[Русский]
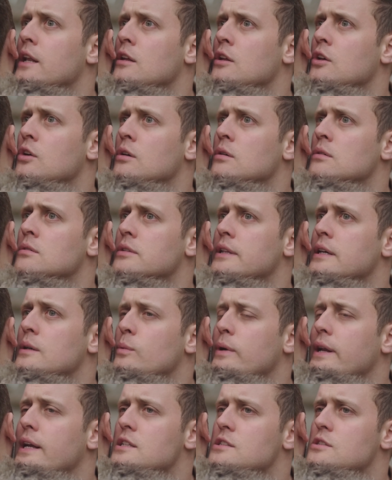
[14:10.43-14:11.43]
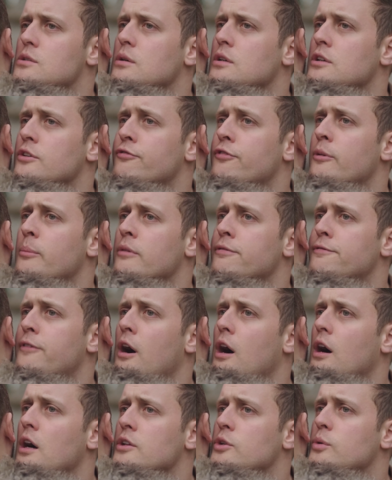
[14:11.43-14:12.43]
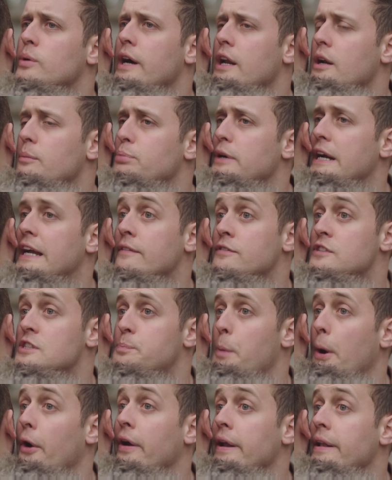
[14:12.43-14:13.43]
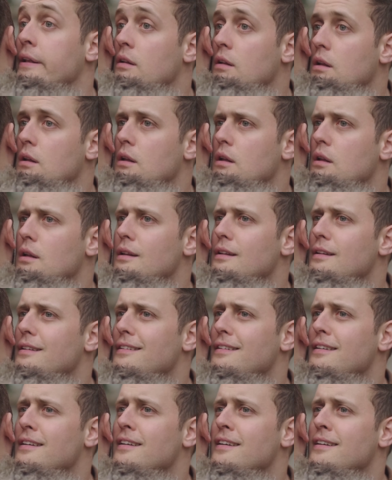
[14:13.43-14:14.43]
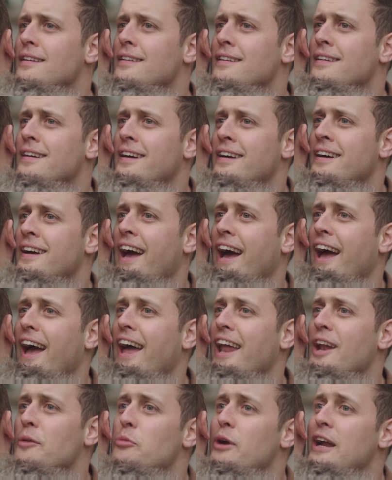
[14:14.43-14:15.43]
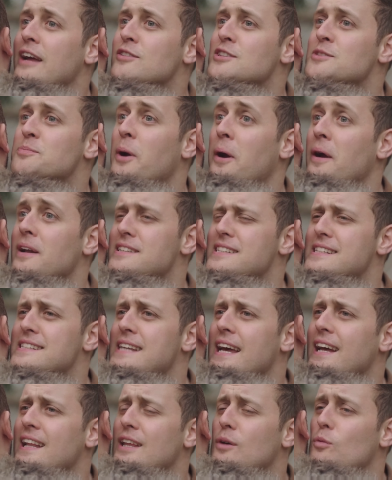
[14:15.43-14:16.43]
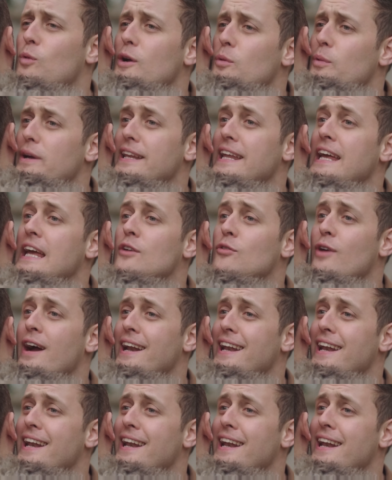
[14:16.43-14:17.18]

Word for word: когда я увидел тебя вдалеке, я сразу понял, ты добрый малый. А доброта — это как раз то, что нам так сильно